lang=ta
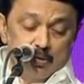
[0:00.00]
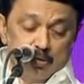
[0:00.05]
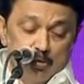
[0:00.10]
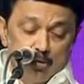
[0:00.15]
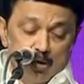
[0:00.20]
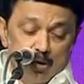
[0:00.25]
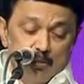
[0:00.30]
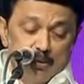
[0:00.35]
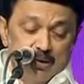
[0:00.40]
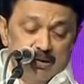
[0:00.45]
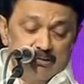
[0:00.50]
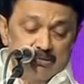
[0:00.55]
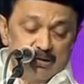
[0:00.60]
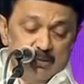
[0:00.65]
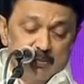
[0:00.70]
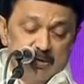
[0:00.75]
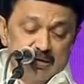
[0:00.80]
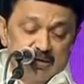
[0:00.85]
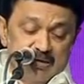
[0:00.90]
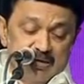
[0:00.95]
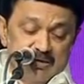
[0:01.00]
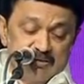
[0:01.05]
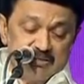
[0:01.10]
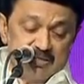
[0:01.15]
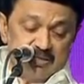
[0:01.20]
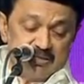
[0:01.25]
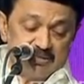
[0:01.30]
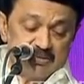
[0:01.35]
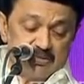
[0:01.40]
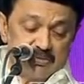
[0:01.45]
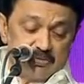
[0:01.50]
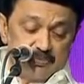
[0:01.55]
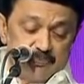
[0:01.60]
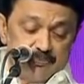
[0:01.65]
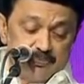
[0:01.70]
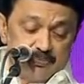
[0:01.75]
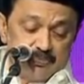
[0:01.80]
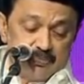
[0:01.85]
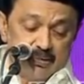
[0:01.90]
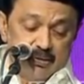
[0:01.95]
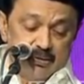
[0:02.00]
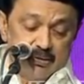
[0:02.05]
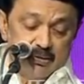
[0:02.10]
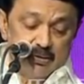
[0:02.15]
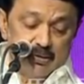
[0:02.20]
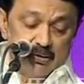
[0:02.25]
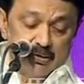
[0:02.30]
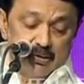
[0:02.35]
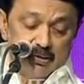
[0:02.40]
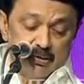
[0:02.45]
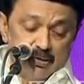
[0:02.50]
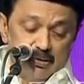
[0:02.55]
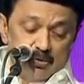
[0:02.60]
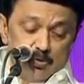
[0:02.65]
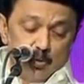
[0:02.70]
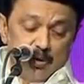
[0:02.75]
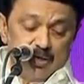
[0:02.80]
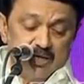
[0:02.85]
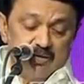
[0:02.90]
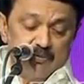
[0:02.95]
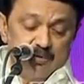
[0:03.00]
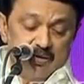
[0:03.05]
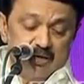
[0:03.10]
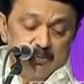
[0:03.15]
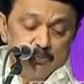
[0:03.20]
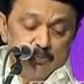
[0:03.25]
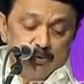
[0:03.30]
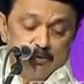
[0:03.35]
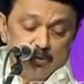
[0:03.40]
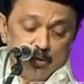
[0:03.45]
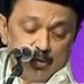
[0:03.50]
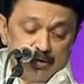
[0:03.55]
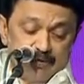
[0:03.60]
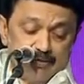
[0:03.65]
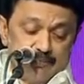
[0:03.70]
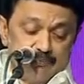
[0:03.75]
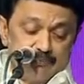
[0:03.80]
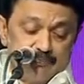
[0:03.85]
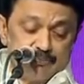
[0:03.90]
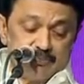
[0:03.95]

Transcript: குளோபல் தமிழ் ஏஞ்சல்ஸ் தொடங்கி வைக்கப்பட்டுள்ளது